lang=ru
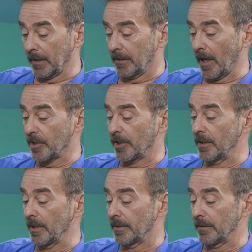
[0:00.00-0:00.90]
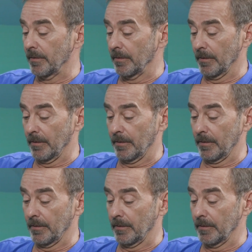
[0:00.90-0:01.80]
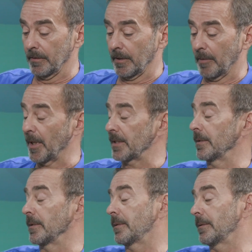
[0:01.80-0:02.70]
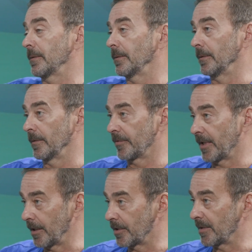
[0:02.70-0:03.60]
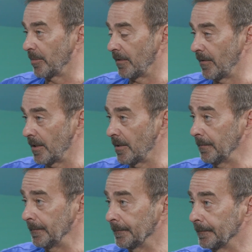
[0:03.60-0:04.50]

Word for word: Также есть э, опасность встречи с медведем.